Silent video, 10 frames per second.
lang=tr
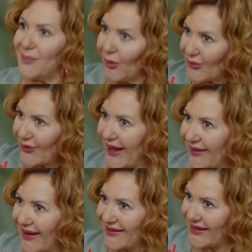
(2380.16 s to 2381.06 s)
Kızım bir otur
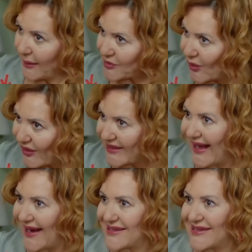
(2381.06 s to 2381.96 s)
kahvaltını yap sonra
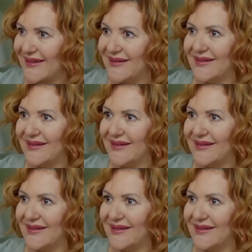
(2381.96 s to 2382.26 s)
gidersin.